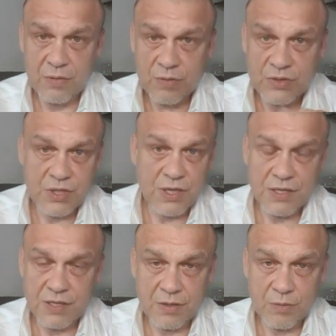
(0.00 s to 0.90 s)

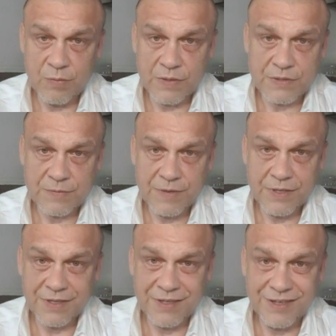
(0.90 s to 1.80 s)
желаний-то у вас
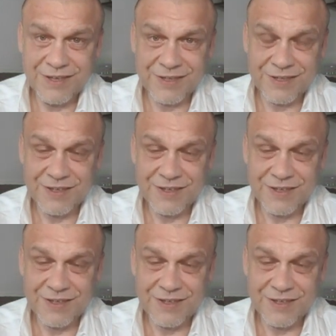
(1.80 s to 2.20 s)
своих нет.